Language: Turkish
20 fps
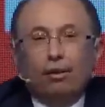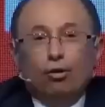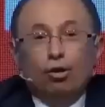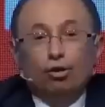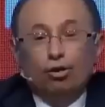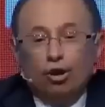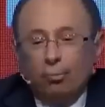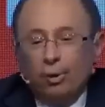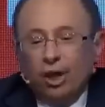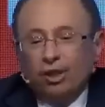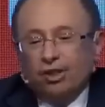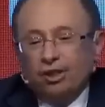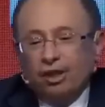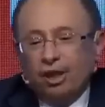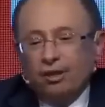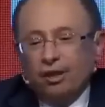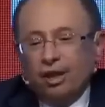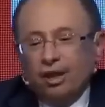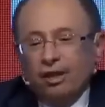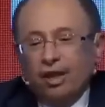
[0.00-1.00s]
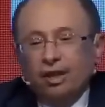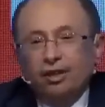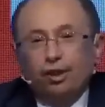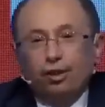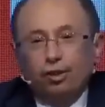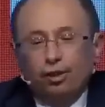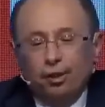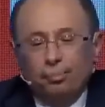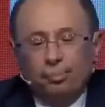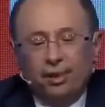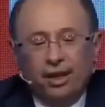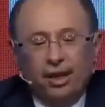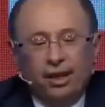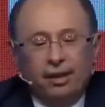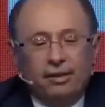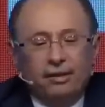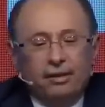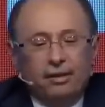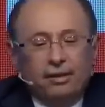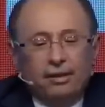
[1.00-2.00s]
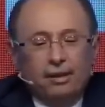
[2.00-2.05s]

oda başkanlarına diyorum ki